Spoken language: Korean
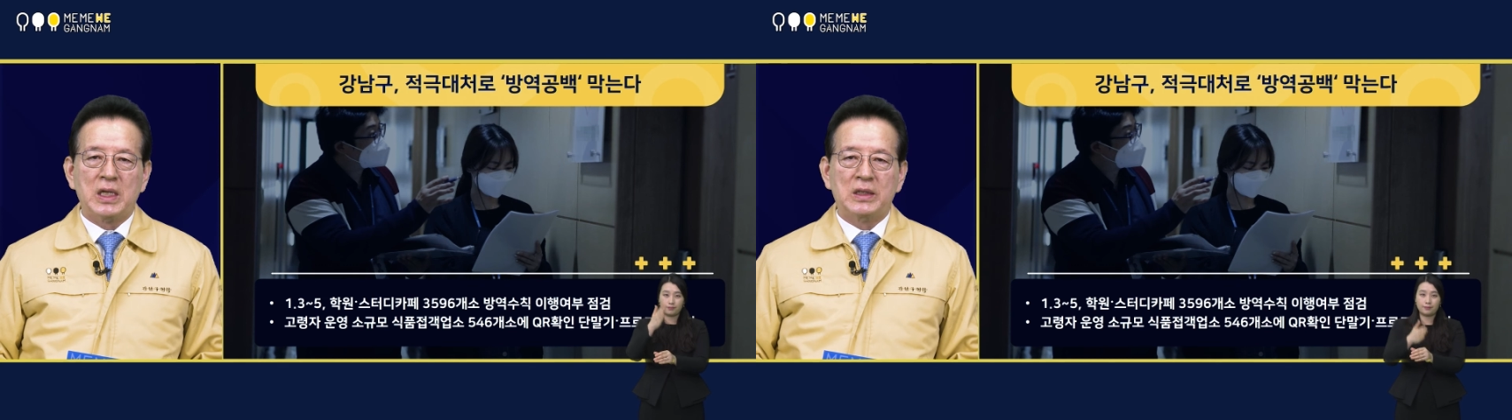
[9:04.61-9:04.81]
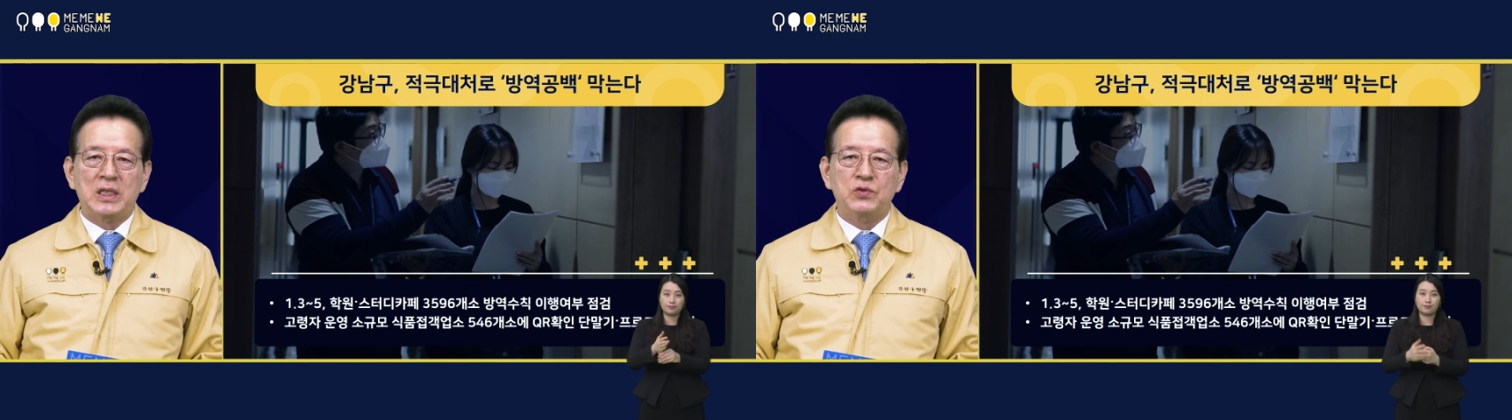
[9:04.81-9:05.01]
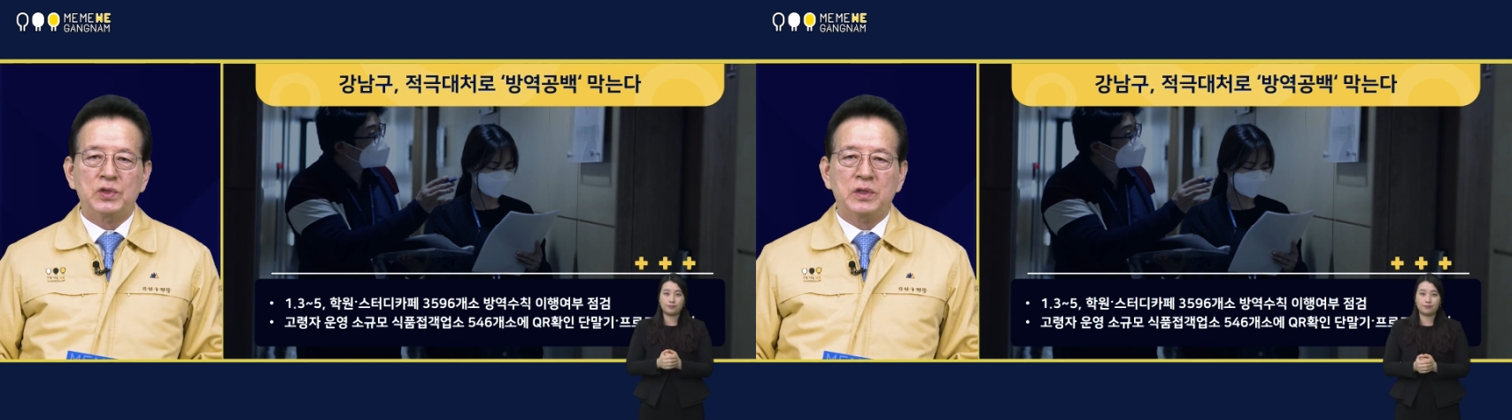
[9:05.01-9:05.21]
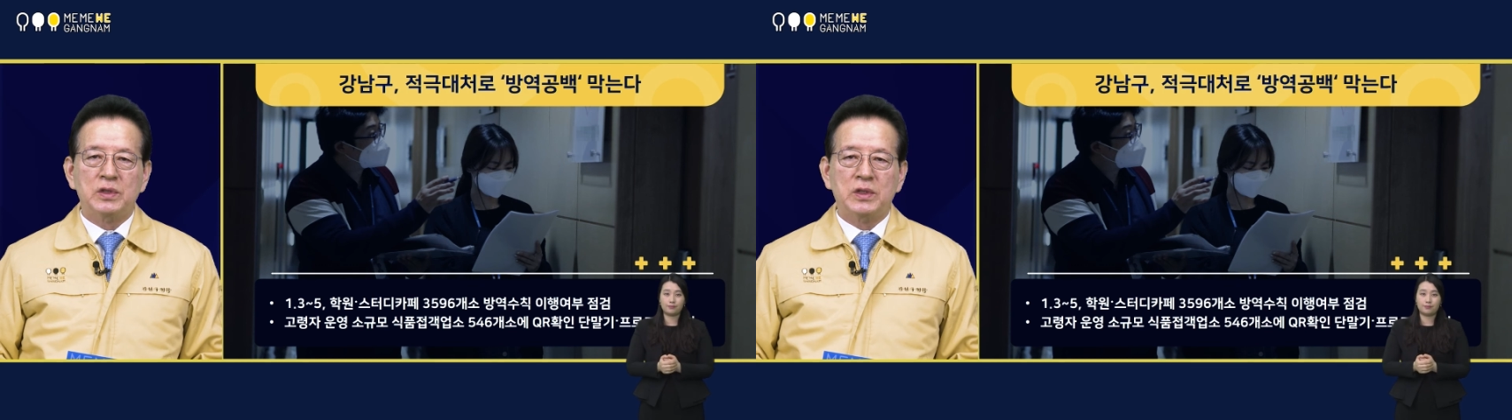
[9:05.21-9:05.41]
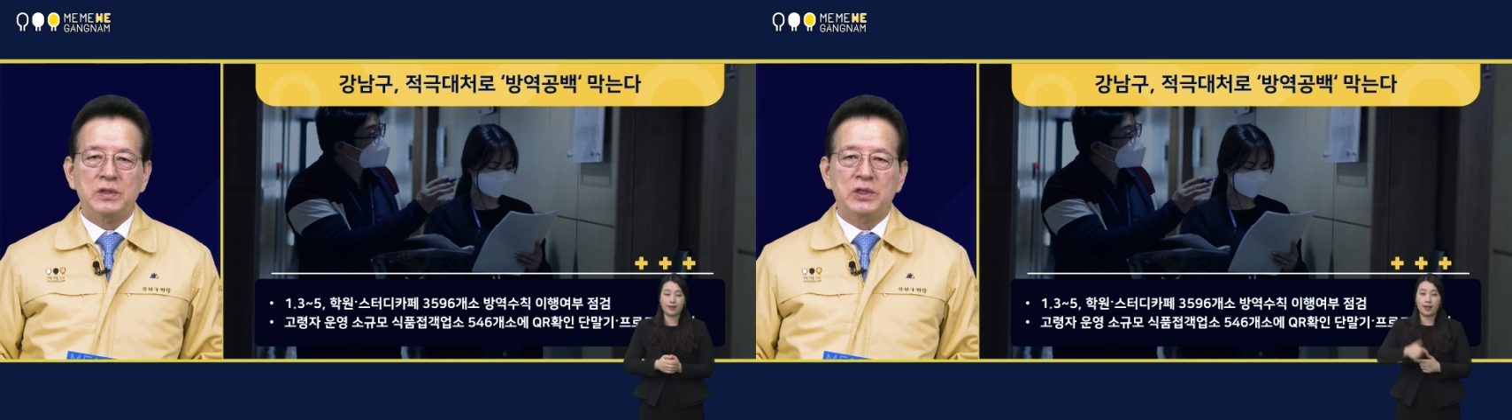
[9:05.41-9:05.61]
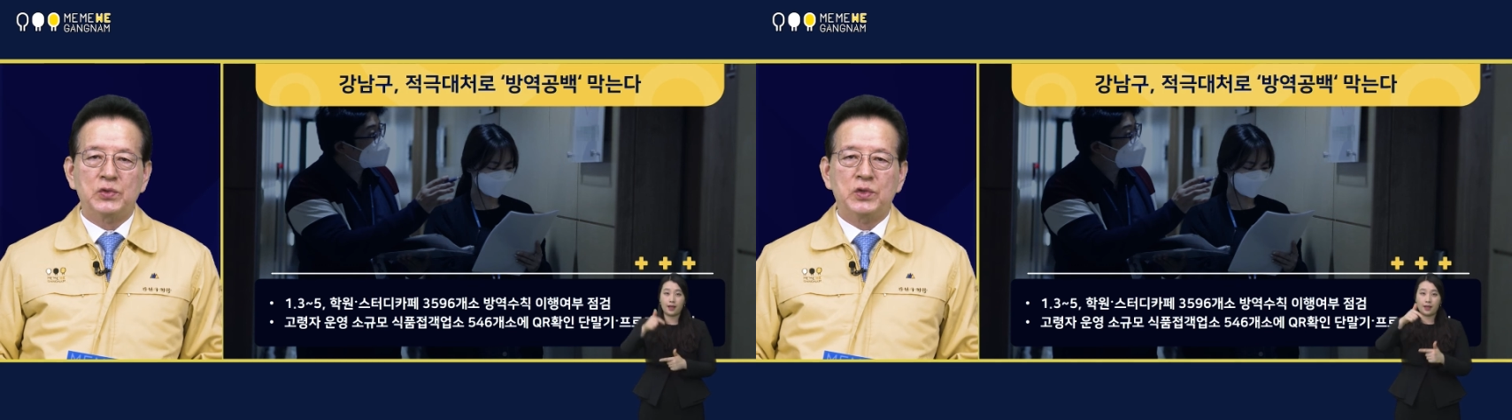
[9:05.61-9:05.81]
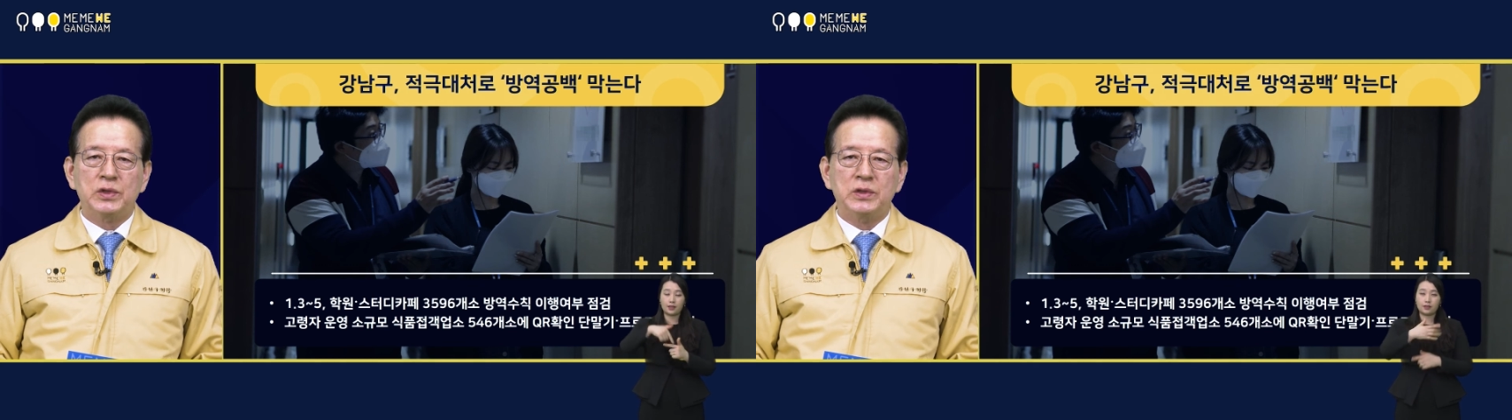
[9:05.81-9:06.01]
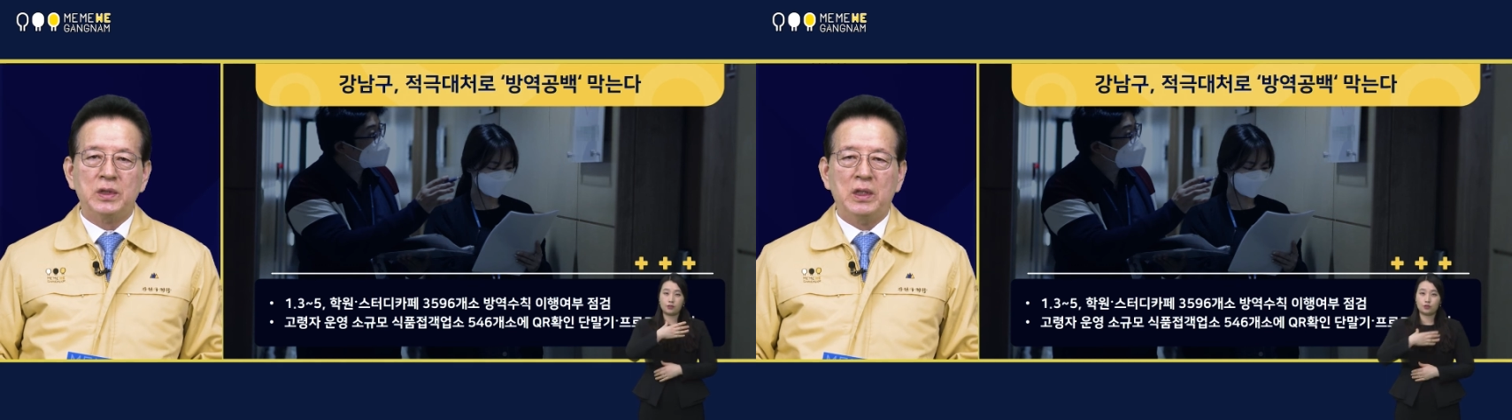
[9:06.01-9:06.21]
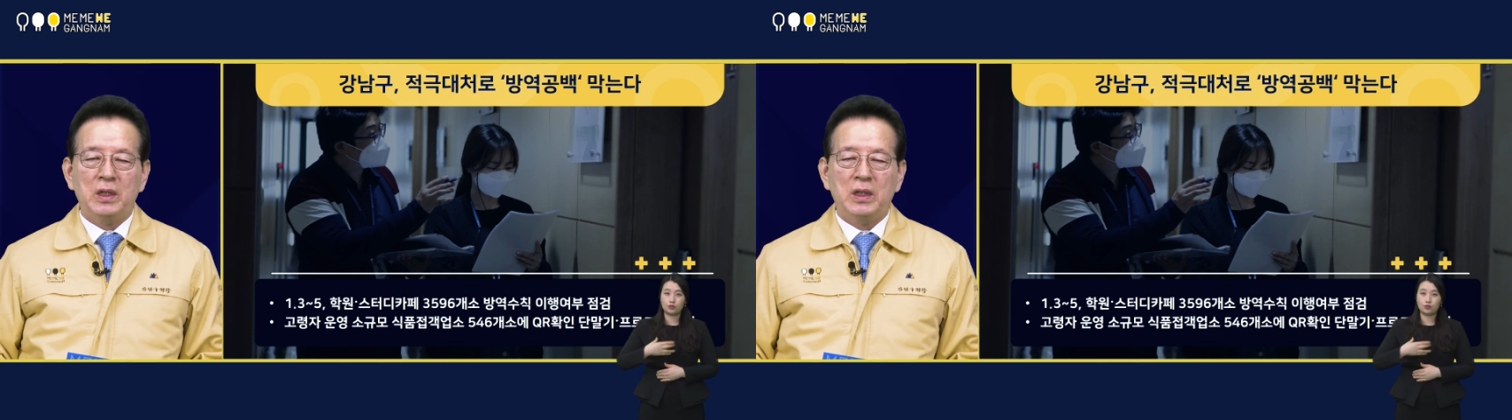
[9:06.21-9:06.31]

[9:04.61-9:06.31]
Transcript: 강남구청 전 직원은